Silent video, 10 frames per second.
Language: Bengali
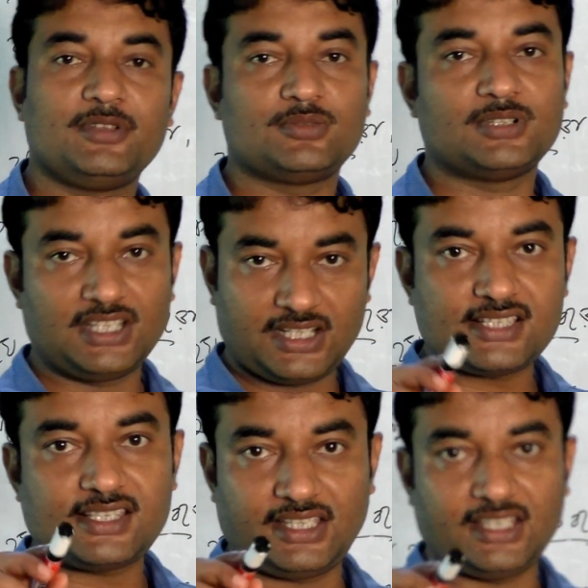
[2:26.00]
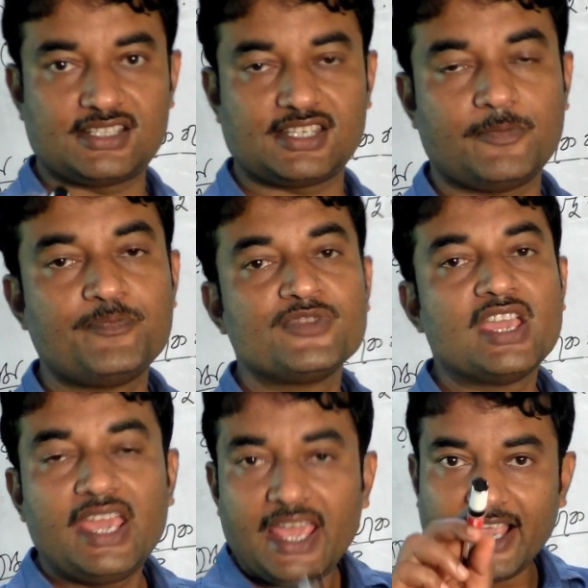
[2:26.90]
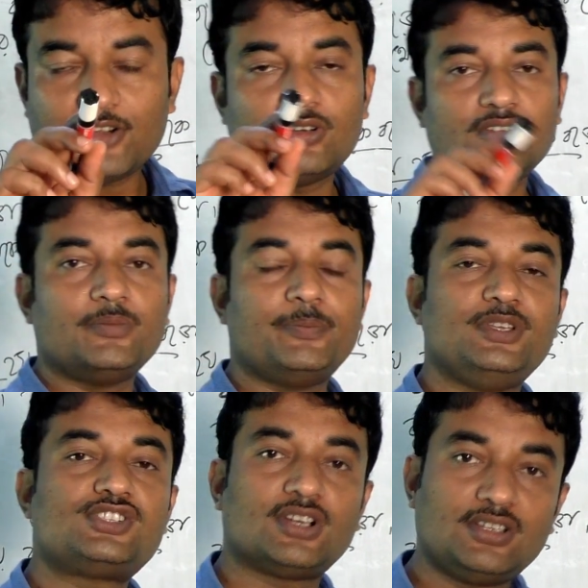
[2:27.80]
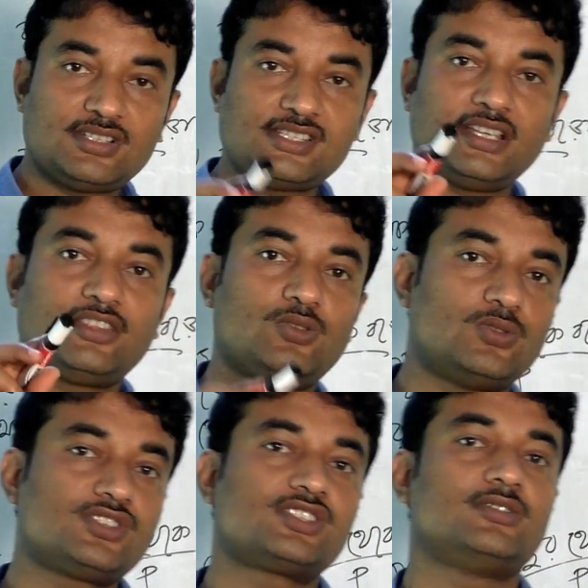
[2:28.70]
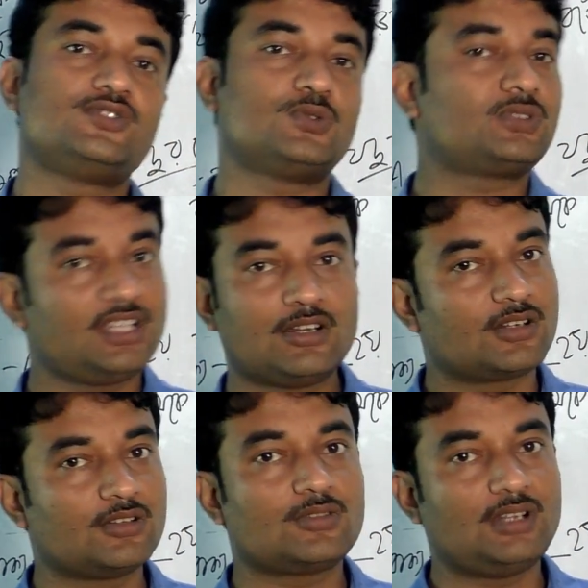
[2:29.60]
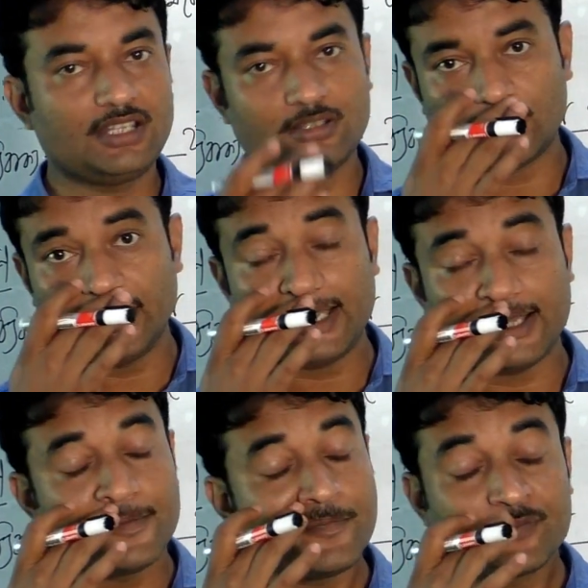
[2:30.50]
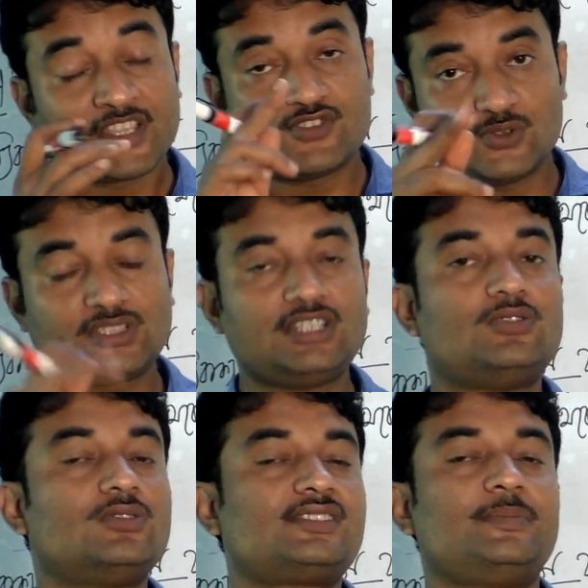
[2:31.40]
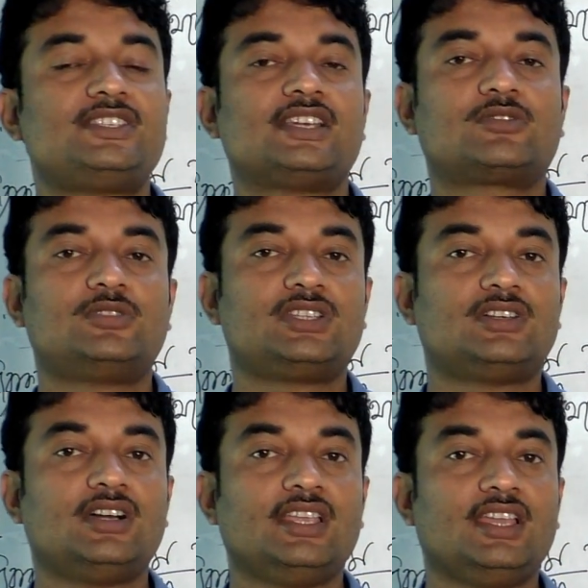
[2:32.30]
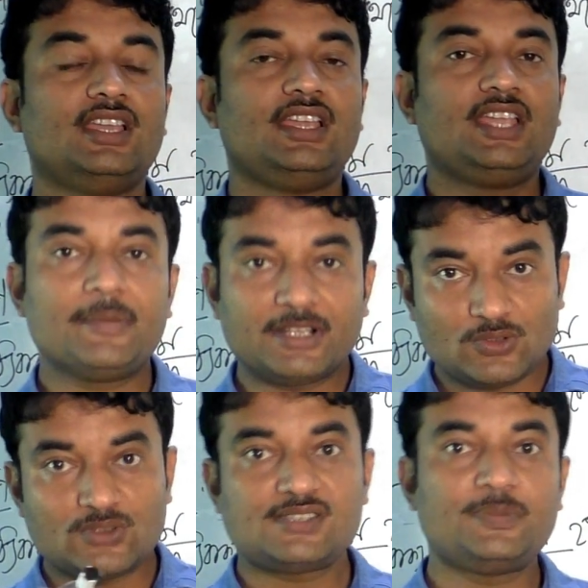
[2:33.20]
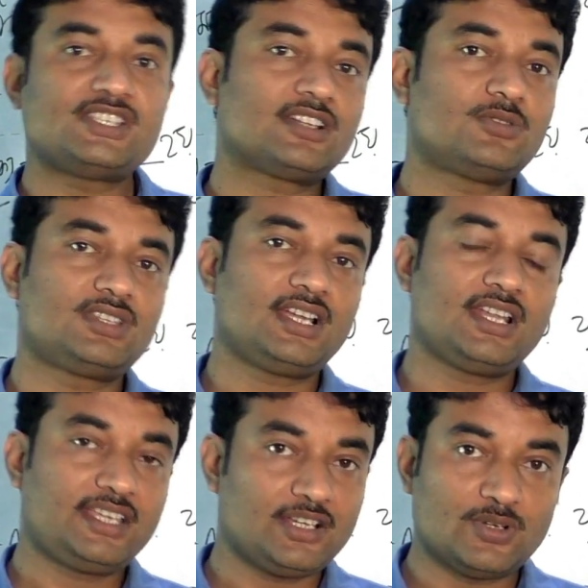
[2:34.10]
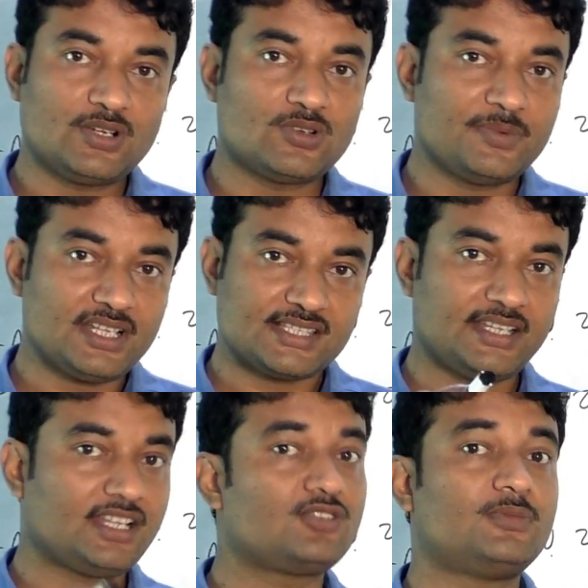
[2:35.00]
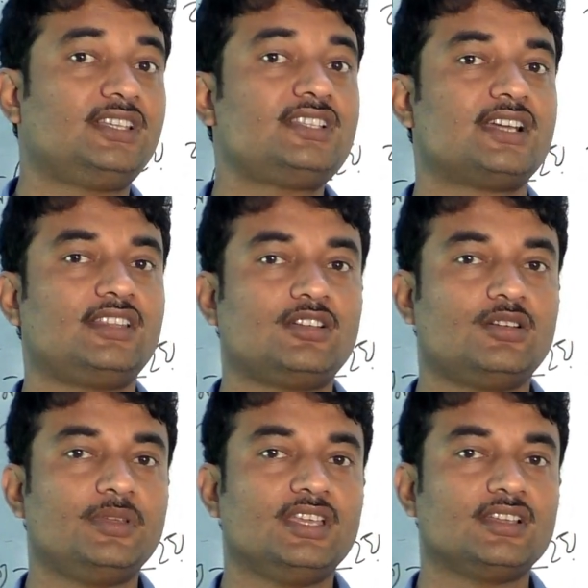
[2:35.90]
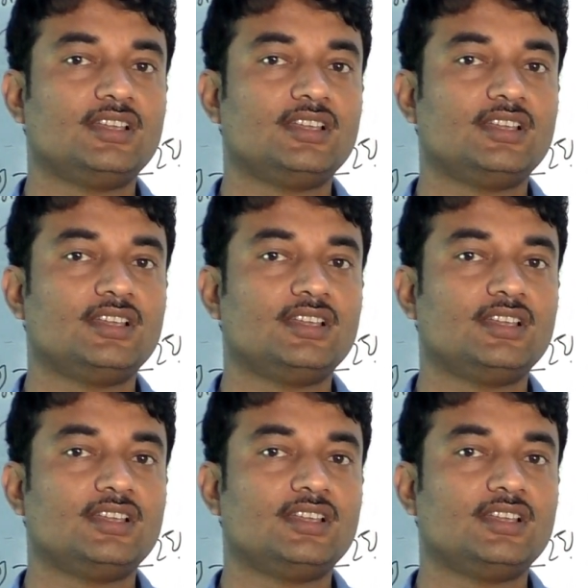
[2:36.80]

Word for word: আমি তোমাদেরকে শিখিয়েছি এখন বিষয় হচ্ছে দোষ যুক্তি গঠন করলেই তো হয় না যুক্তি দোষ বিচার করতে হয় এবার দোষ বিচার করতে গেলে কি করে করবে সেটা তোমাদের জানতে হবে